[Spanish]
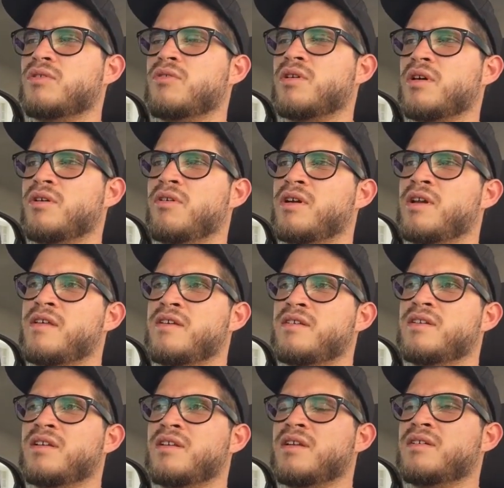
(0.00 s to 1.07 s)
lo que yo quería
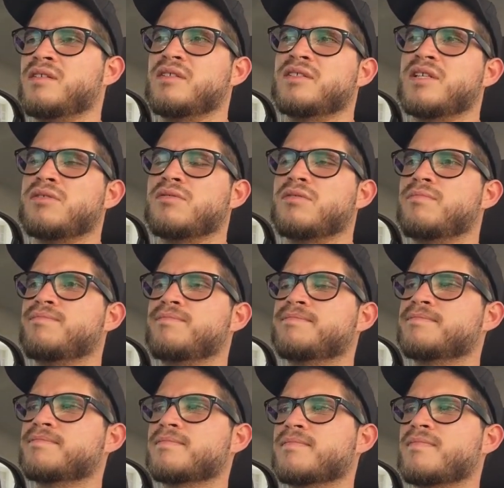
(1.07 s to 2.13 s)
decirles es eso,
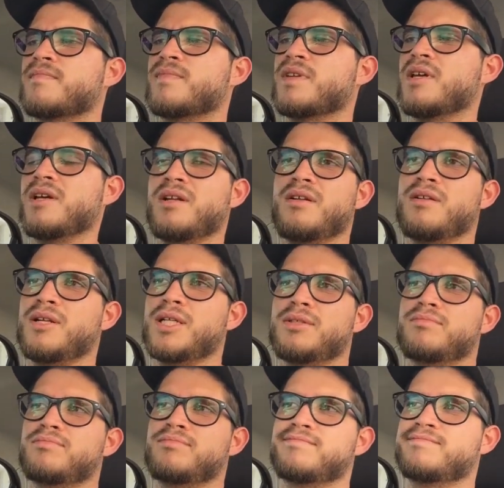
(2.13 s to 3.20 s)
que
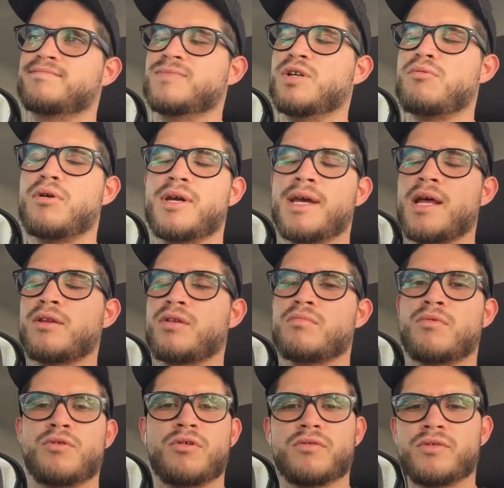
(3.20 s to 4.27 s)
no cualquiera toma
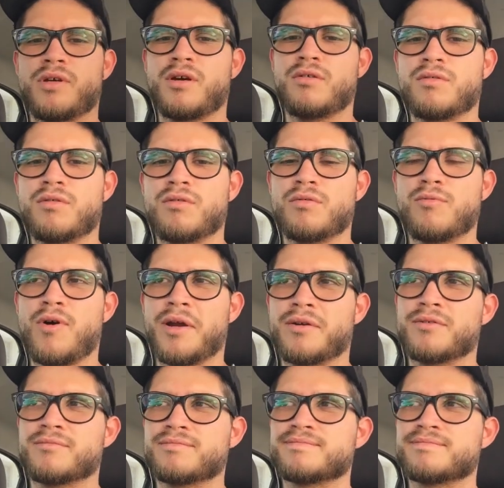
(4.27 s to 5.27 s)
un consejo bueno.